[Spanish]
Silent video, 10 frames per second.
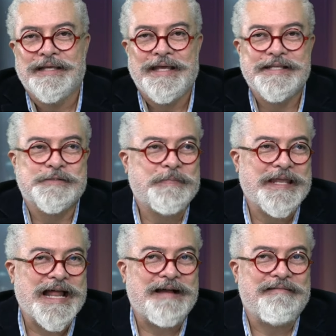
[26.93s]

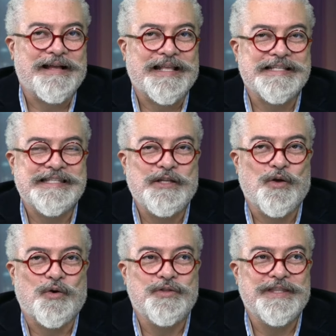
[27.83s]
esperaba que si
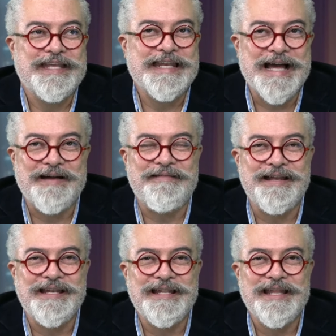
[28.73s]
lo
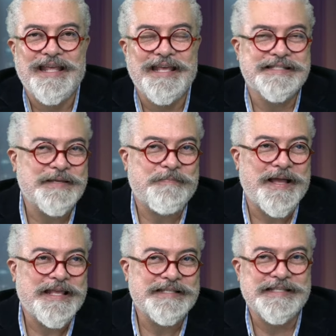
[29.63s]
condenaban este
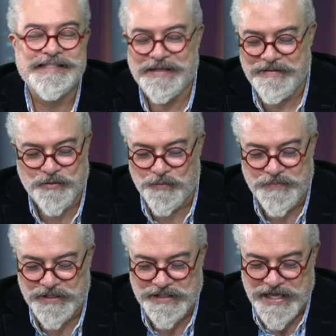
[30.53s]
país se estaba
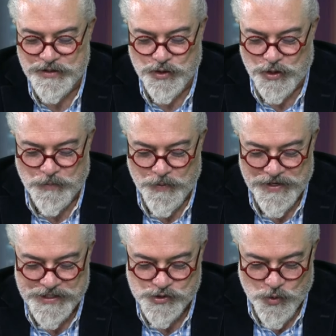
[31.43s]
convirtiendo como
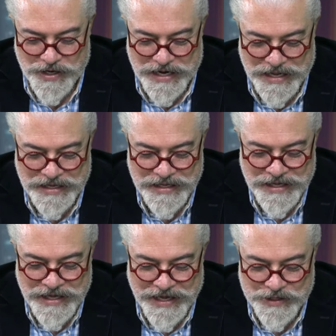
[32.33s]
Venezuela,
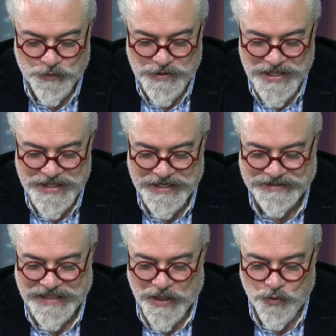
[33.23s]
en una
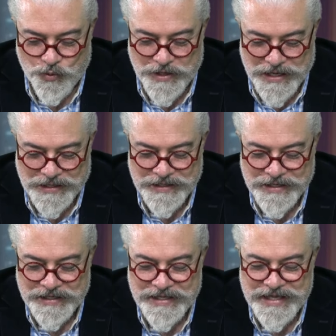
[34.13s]
dictadura,
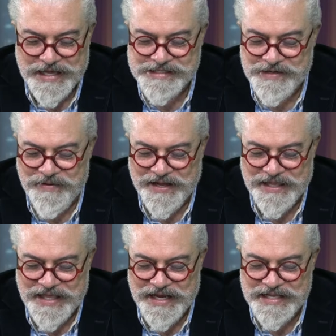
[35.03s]
y que se iba a
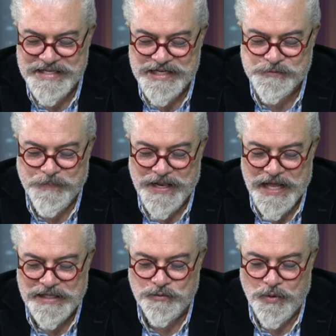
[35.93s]
quedar allá
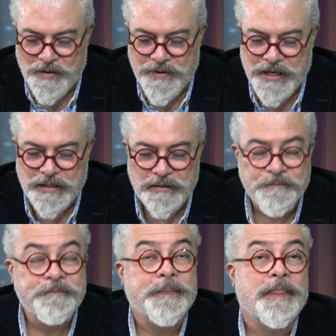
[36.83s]
esperando a
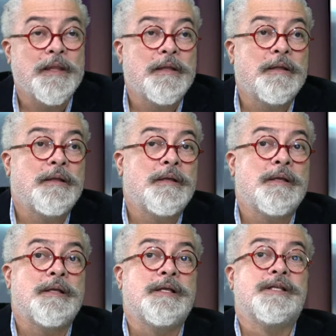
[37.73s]
ver,
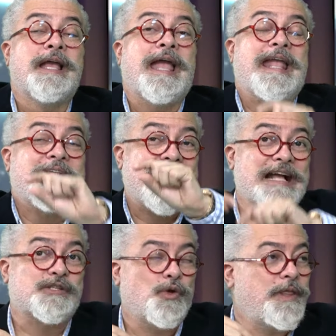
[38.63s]
en
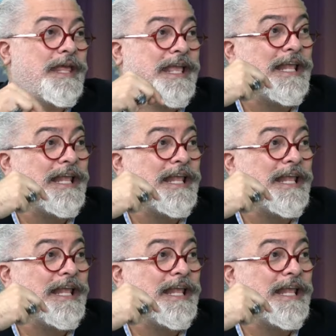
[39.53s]
caso de que